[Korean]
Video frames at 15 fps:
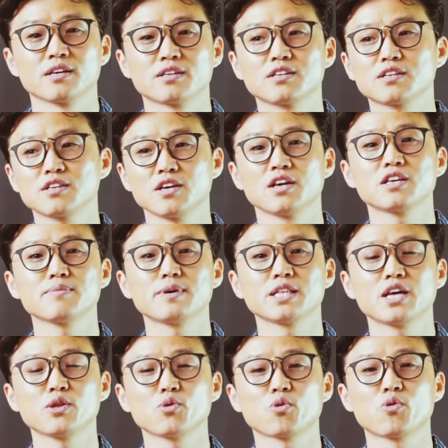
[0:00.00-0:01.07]
그렇게
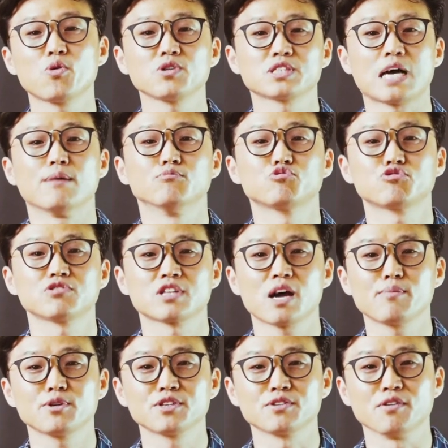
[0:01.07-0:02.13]
얘기만 해놓고 잠수를
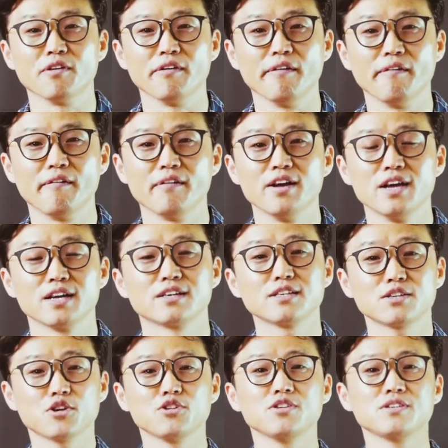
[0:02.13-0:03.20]
타버린 거예요.
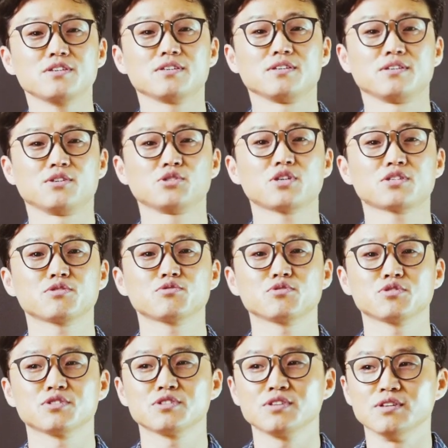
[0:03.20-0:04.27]
그러니까 이
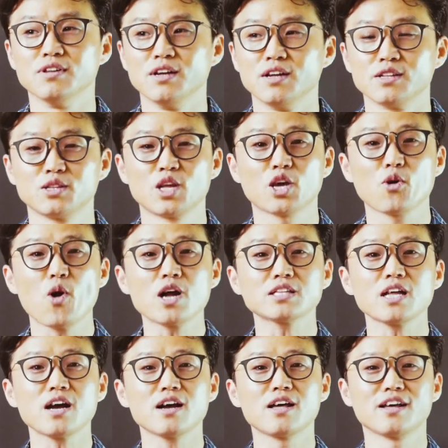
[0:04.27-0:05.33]
여자친구는 되게
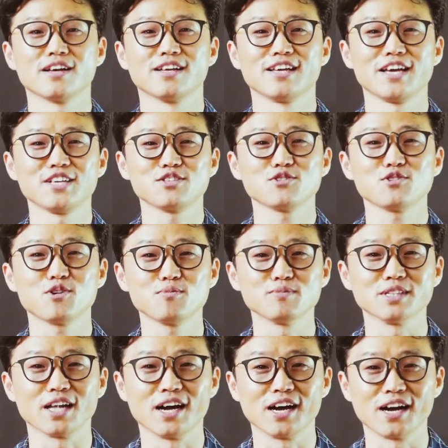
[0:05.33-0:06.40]
황당해진
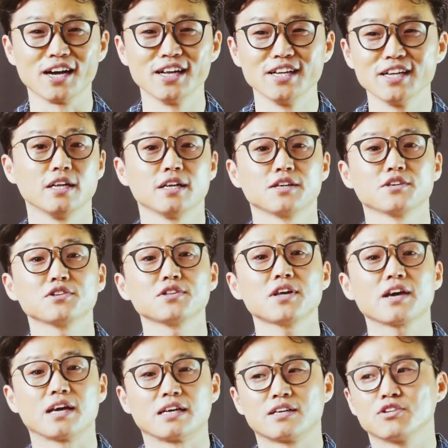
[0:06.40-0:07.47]
겁니다.
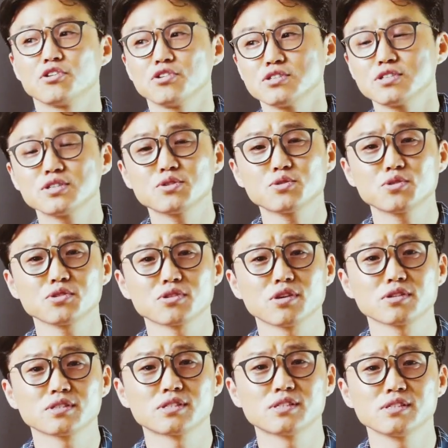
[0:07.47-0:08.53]
그런데 그런 식으로
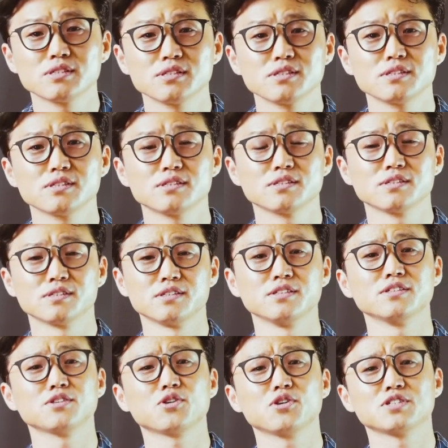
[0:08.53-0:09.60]

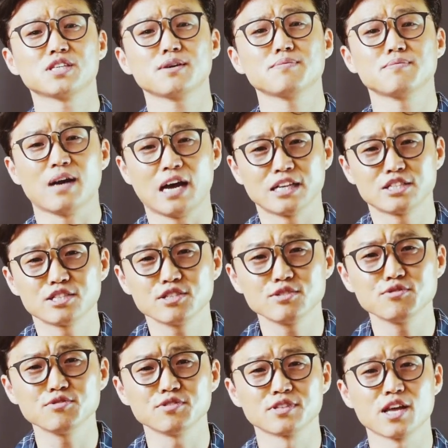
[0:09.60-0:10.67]
터트리는 건 참
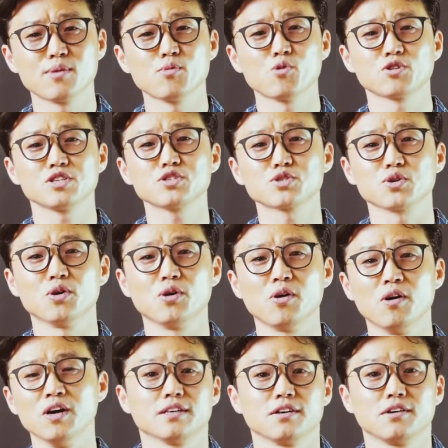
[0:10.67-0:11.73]
아쉬운 대목
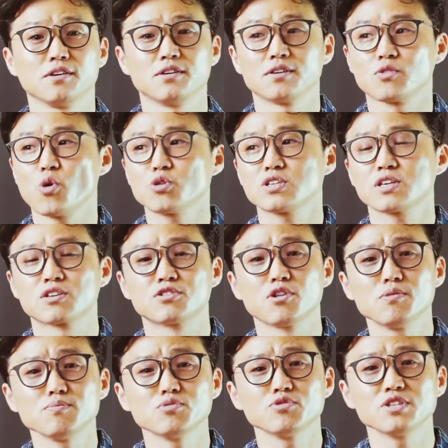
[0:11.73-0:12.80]
있죠. 어, 혹시
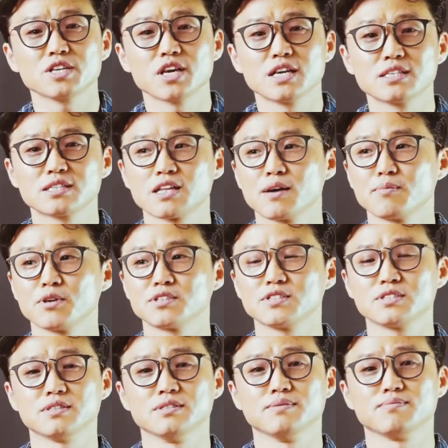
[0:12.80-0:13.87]
그런 분이
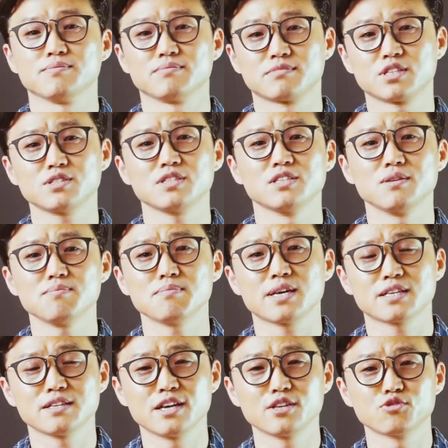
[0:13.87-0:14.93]
계시다면은 저는 이런
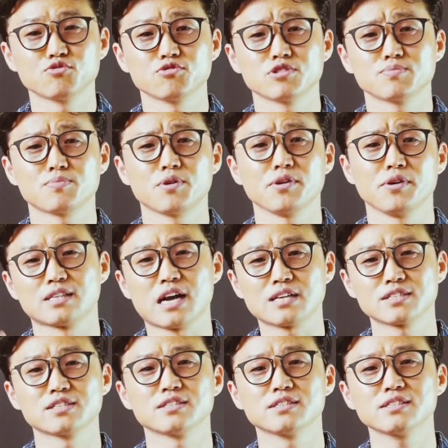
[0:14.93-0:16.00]
말을 해주고 싶어요.
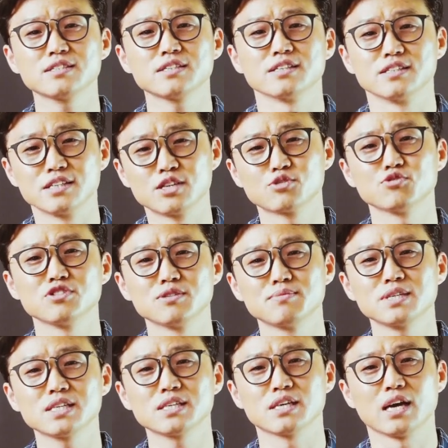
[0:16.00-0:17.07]
당신은
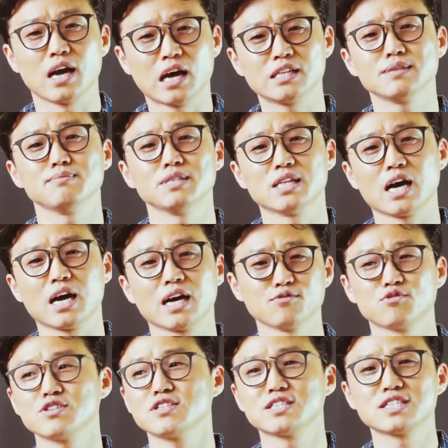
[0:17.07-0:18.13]
예수님이 아닙니다.
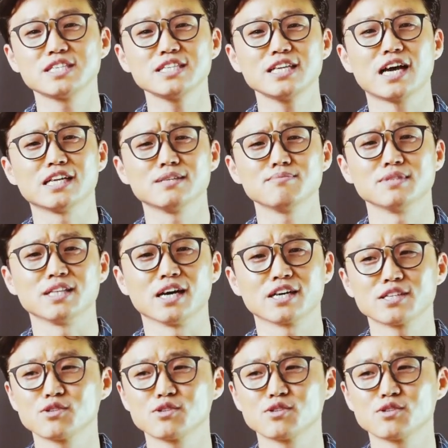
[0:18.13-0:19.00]
우리는 신이 아닙니다.